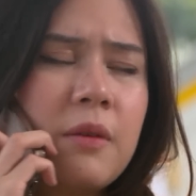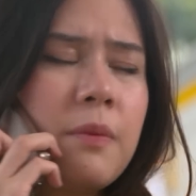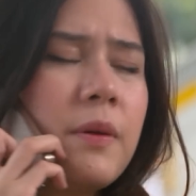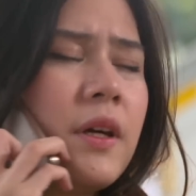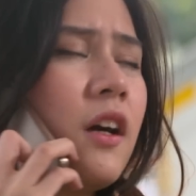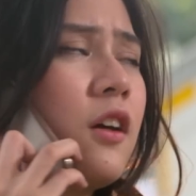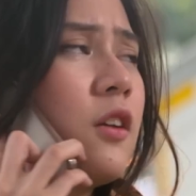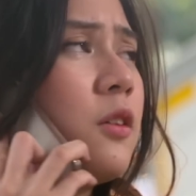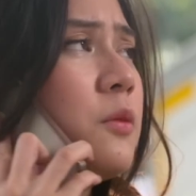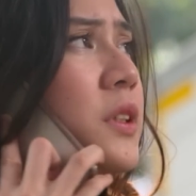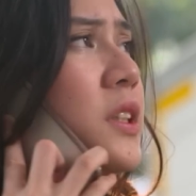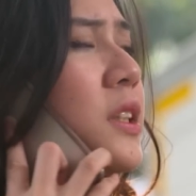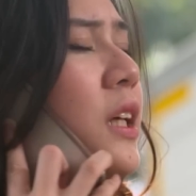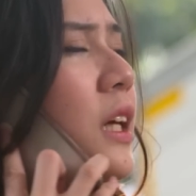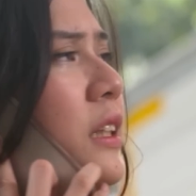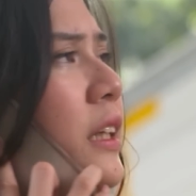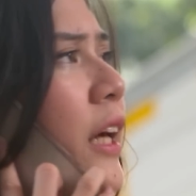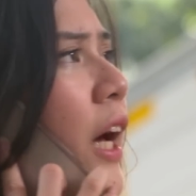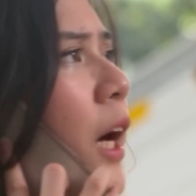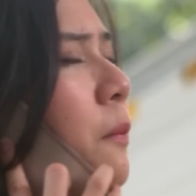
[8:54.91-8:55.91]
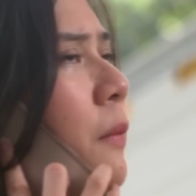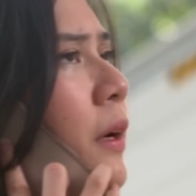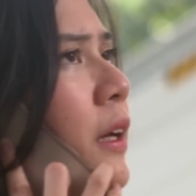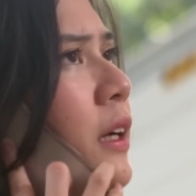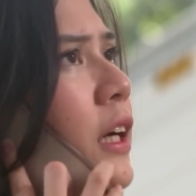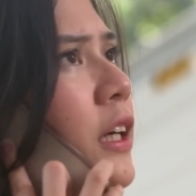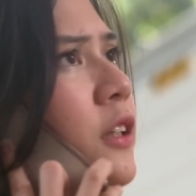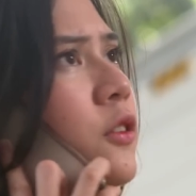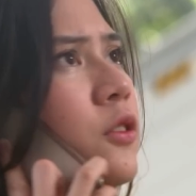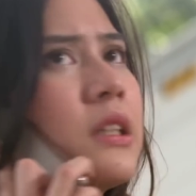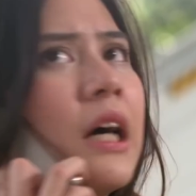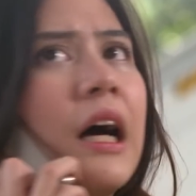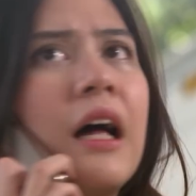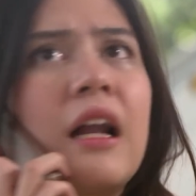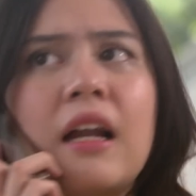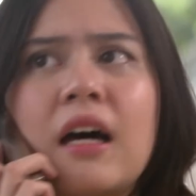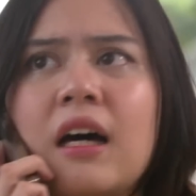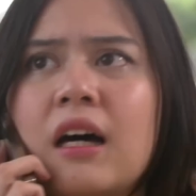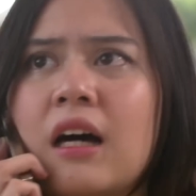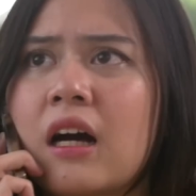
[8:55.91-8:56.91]
tapi kalau misalnya Amanda itu
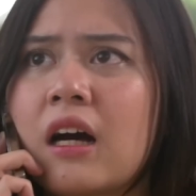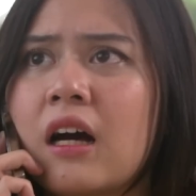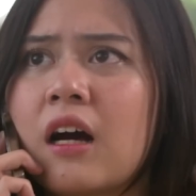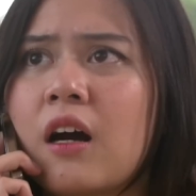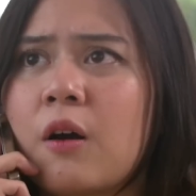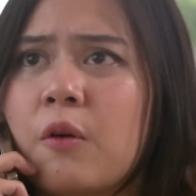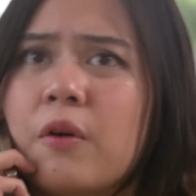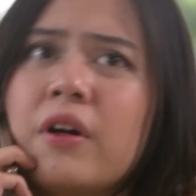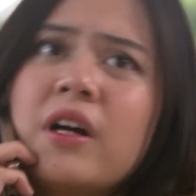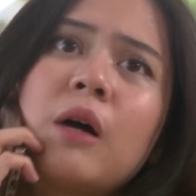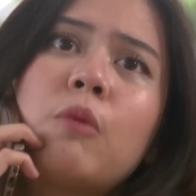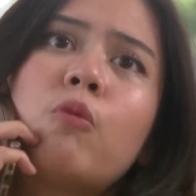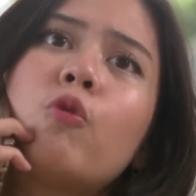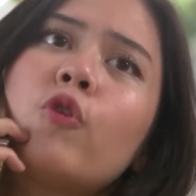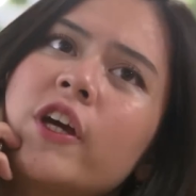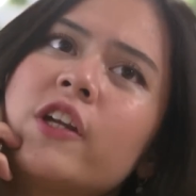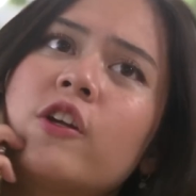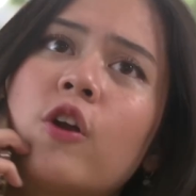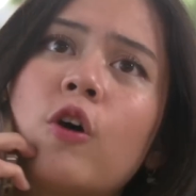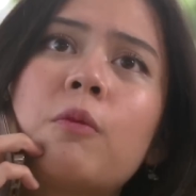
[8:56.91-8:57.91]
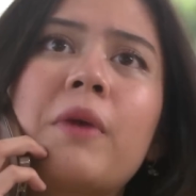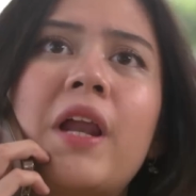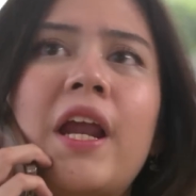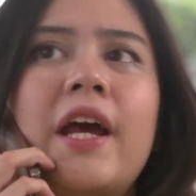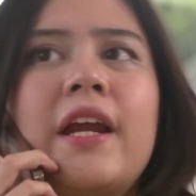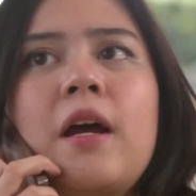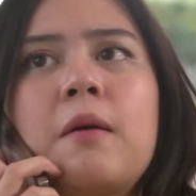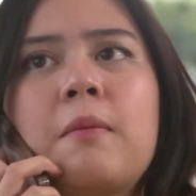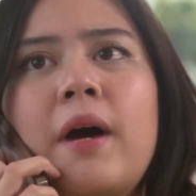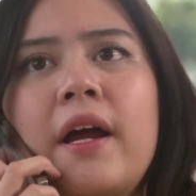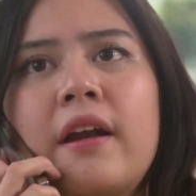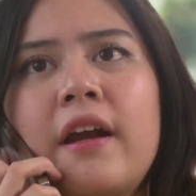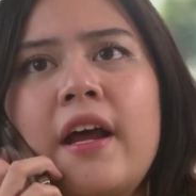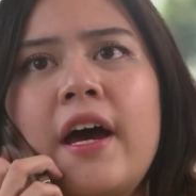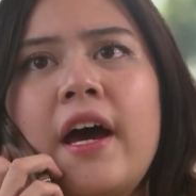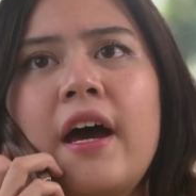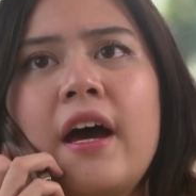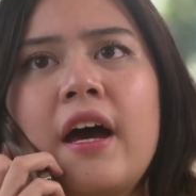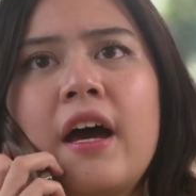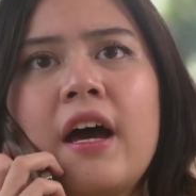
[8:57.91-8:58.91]
salah, gue nggak mungkin dong belain
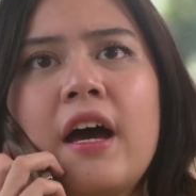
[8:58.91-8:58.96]
Amanda.